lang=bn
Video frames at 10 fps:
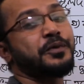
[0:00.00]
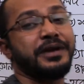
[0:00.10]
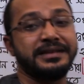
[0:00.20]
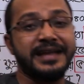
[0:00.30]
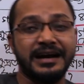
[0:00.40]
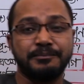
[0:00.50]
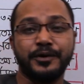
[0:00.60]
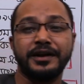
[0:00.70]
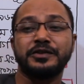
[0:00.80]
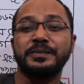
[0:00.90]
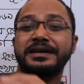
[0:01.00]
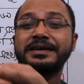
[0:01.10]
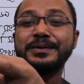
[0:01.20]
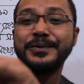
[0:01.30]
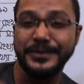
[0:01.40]
উপরে দাগ পড়ে তোমাকে
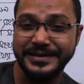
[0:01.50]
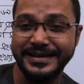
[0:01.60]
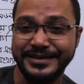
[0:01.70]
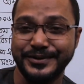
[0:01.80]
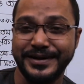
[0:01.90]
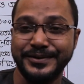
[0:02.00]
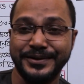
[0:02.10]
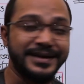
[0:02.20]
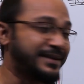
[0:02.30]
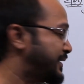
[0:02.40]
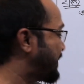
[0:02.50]
ওটি জোড়া ধরে নিতে